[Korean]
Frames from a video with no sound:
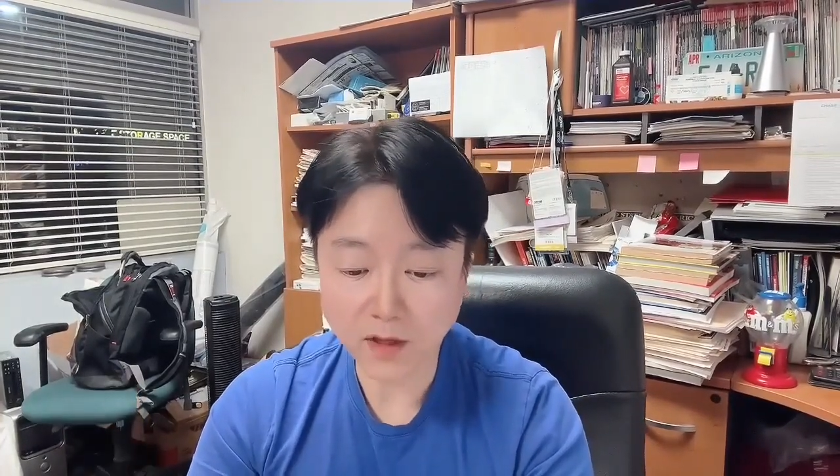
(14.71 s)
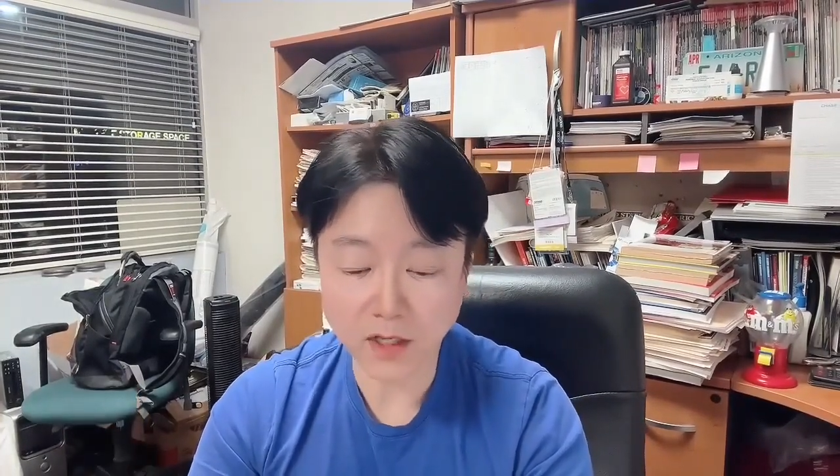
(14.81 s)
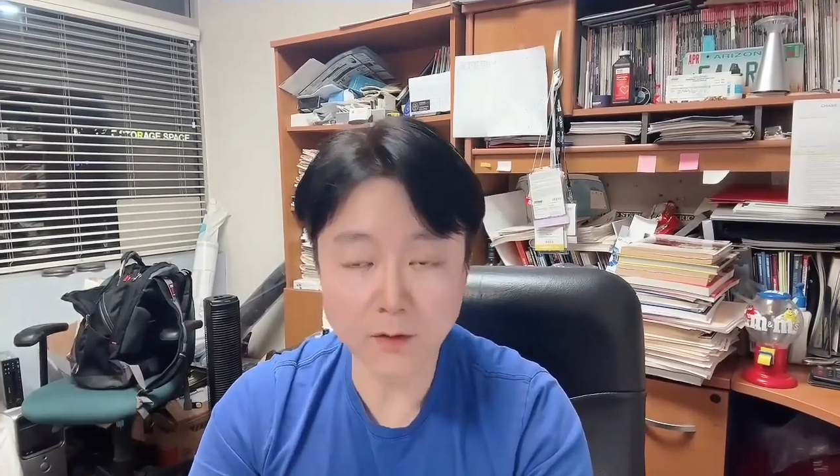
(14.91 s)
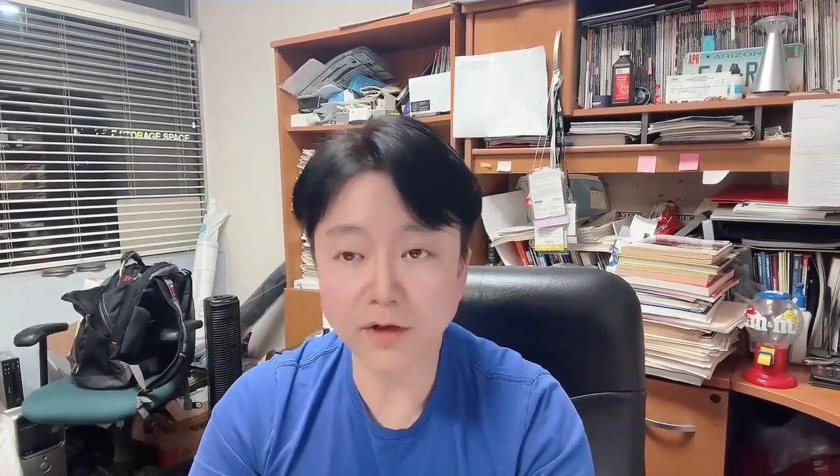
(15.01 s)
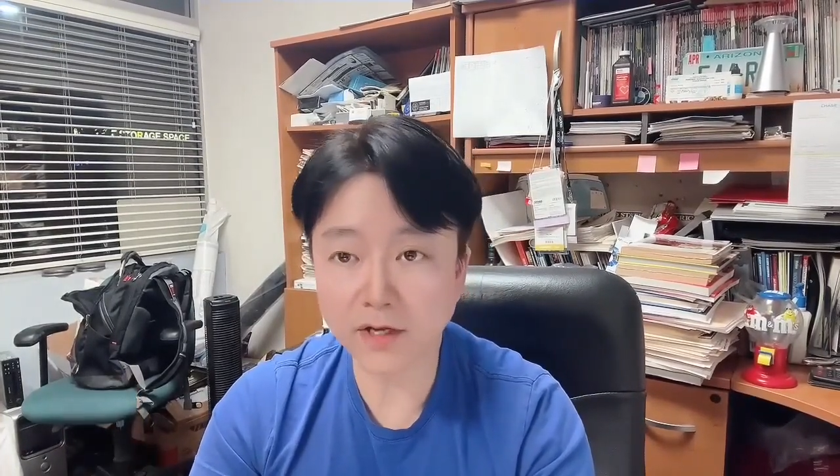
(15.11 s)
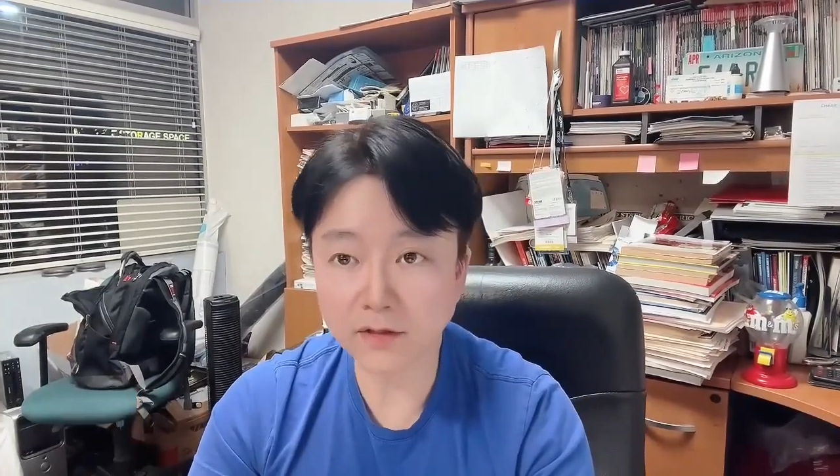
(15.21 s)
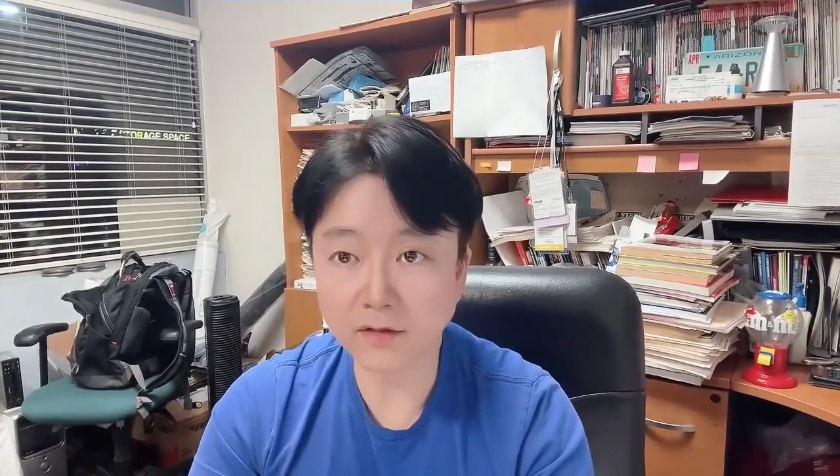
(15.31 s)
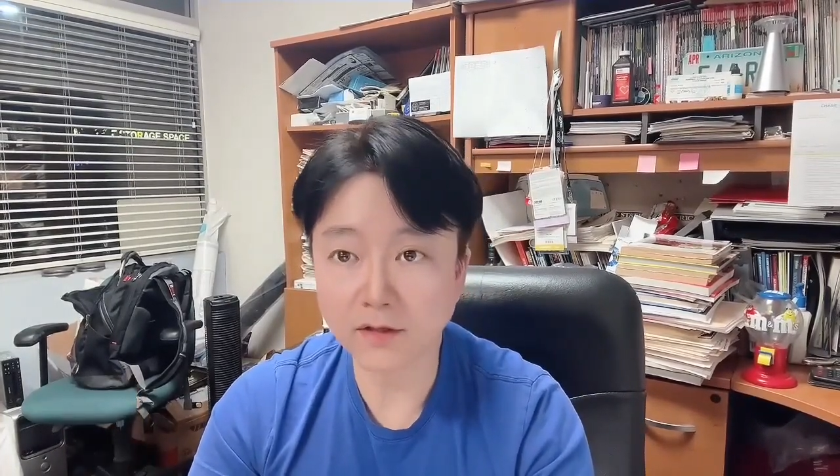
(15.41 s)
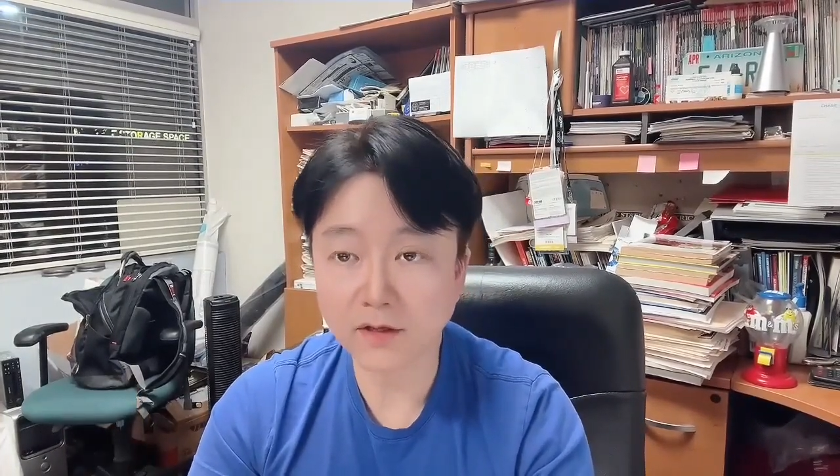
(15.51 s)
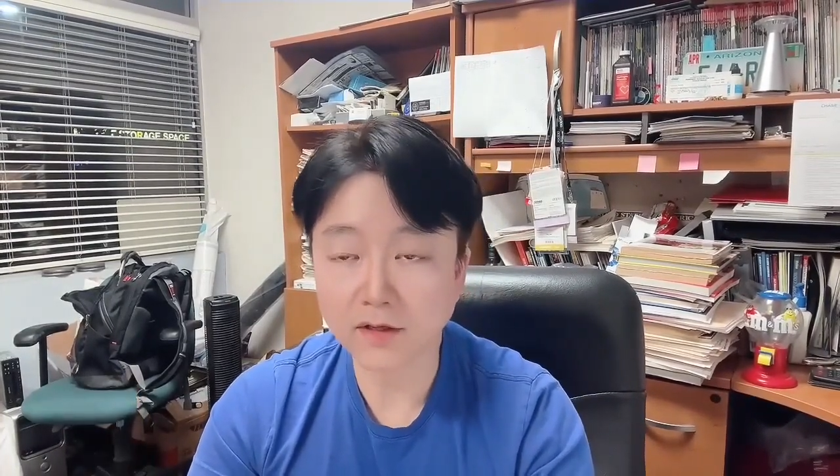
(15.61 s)

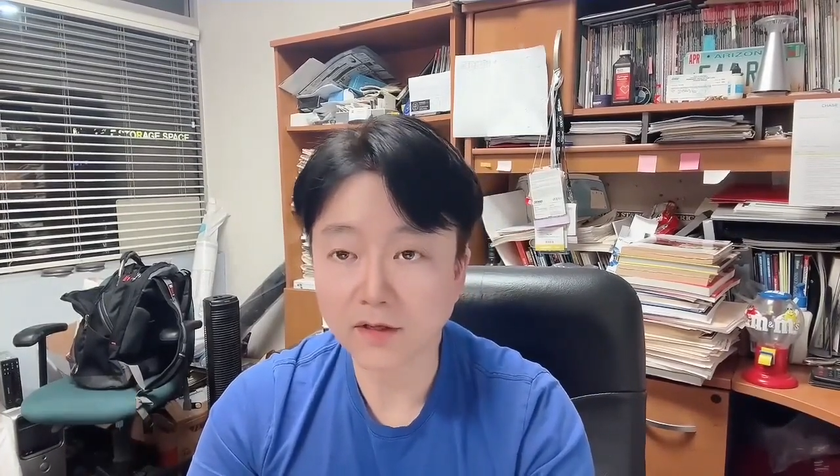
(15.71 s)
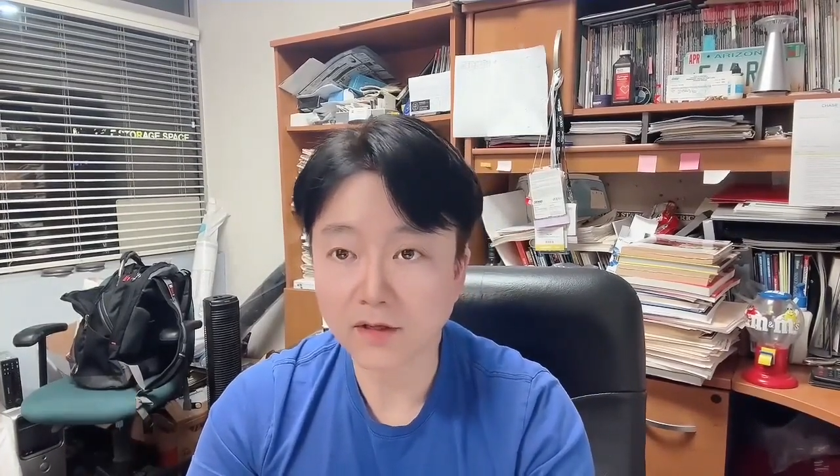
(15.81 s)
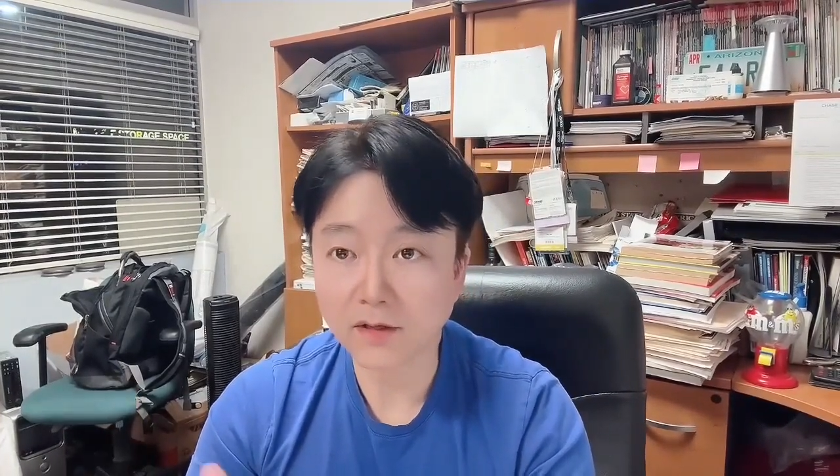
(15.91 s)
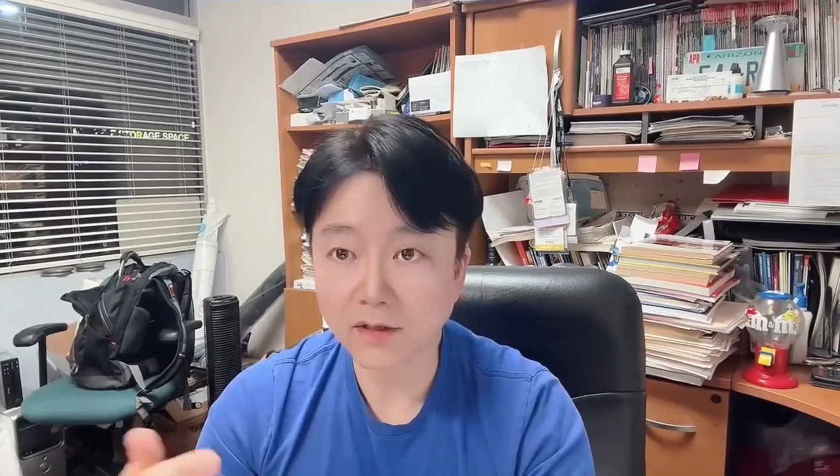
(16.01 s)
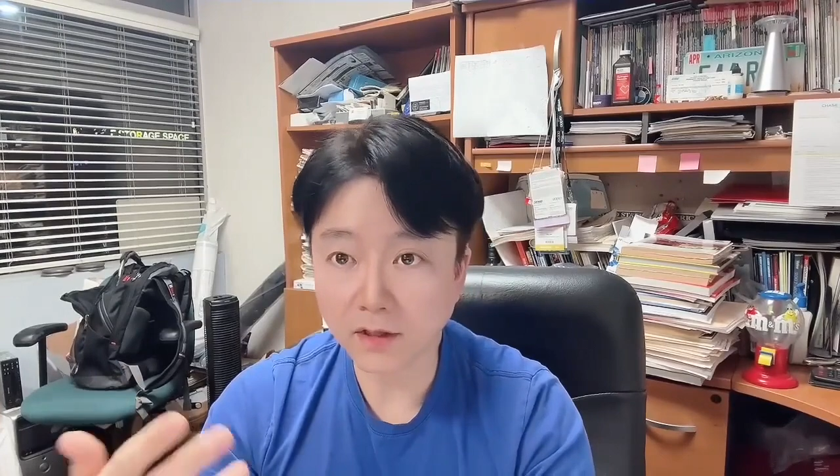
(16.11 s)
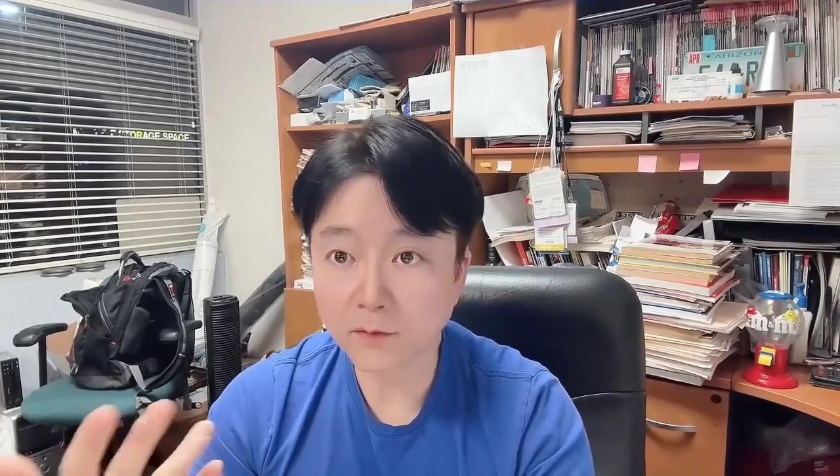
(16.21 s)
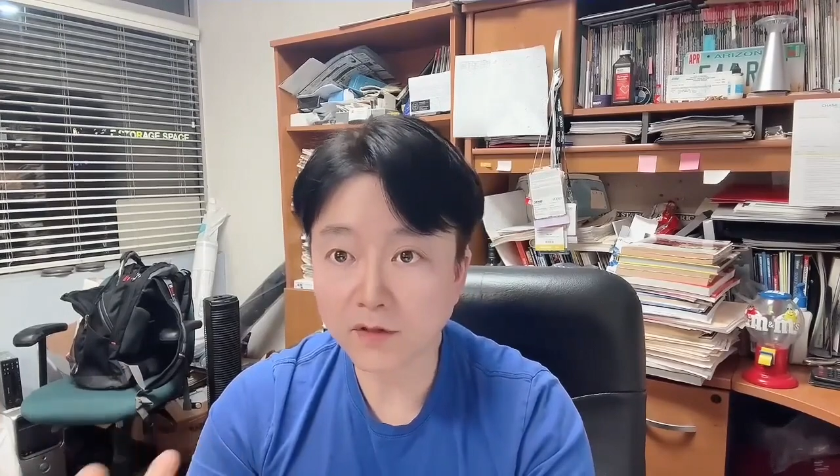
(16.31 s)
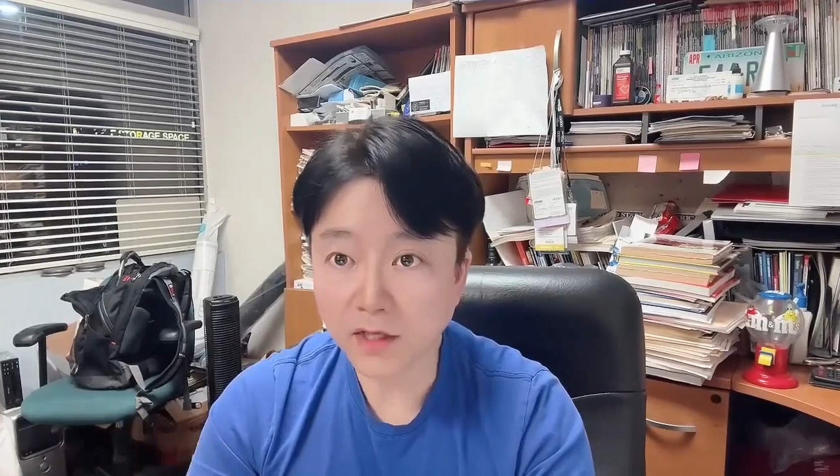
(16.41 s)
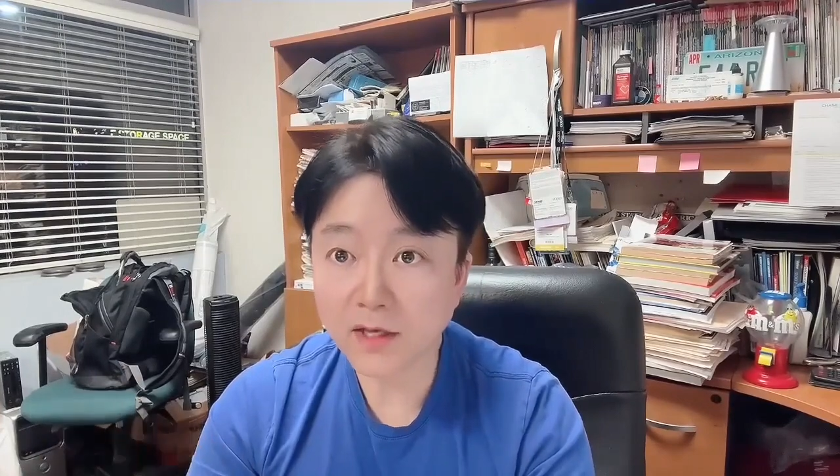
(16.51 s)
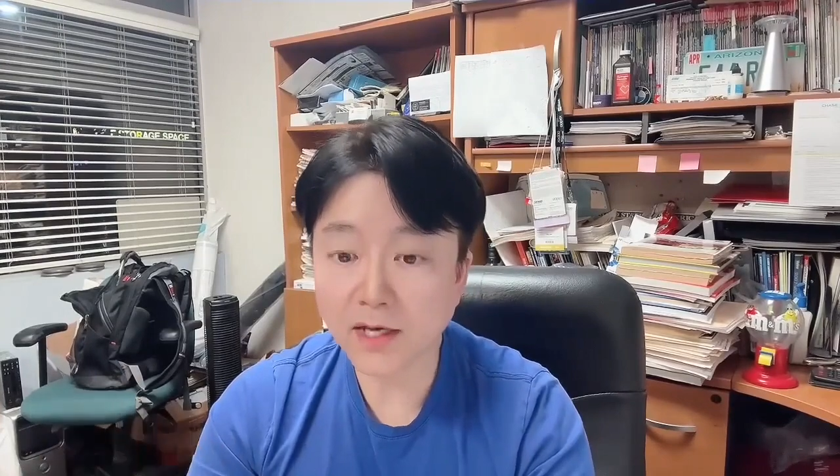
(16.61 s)
일반화는 예를
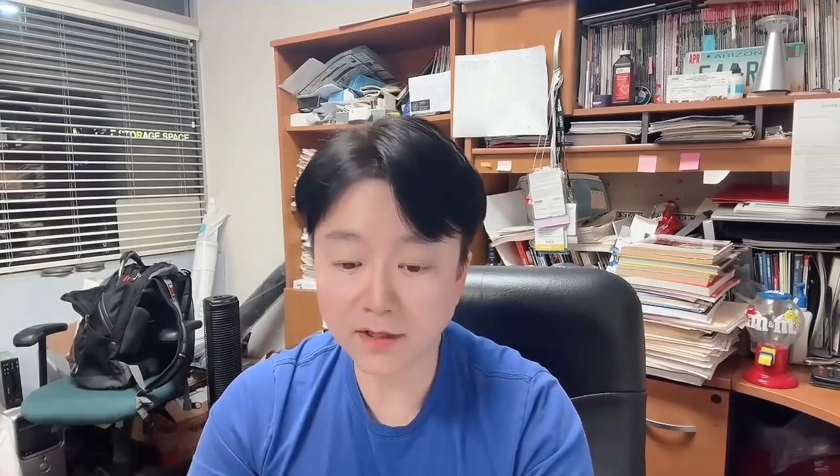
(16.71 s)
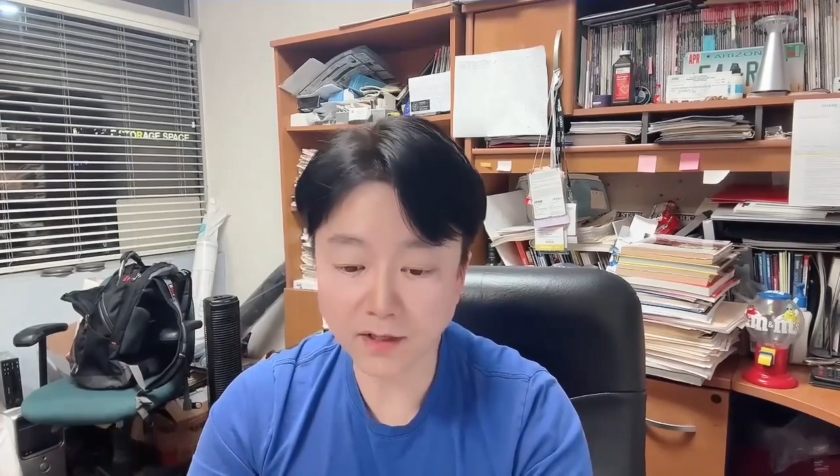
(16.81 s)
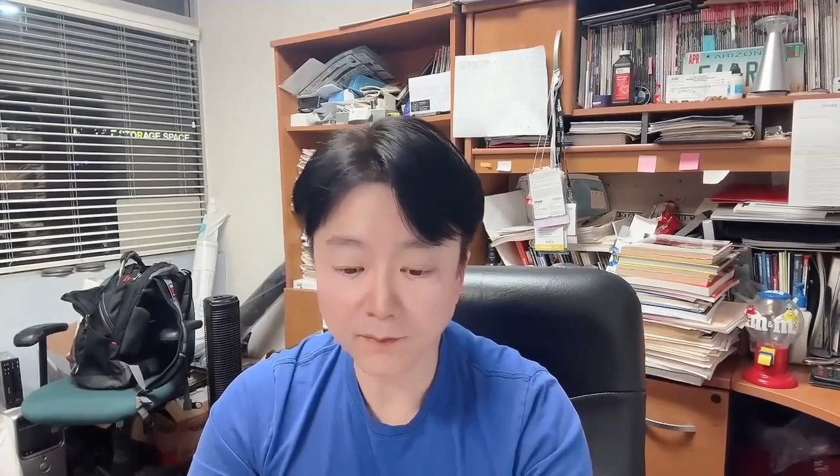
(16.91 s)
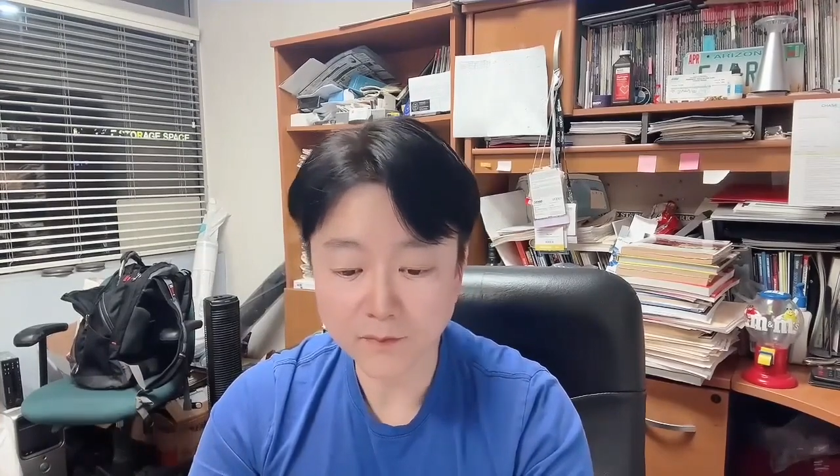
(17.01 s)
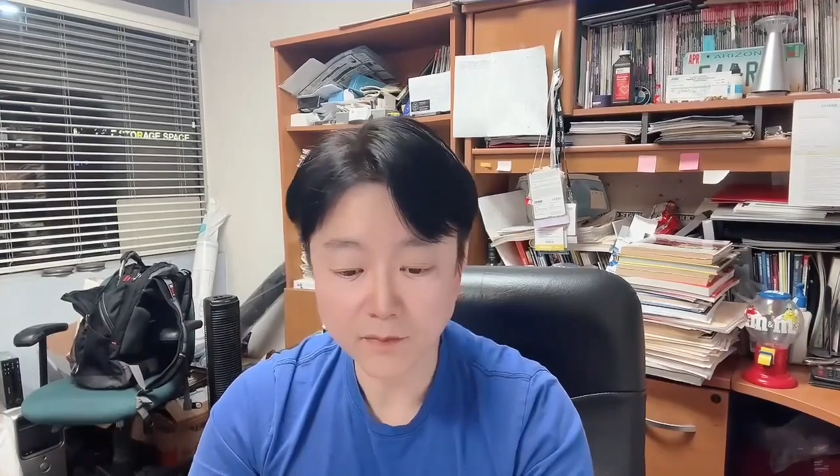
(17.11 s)
들면 인간이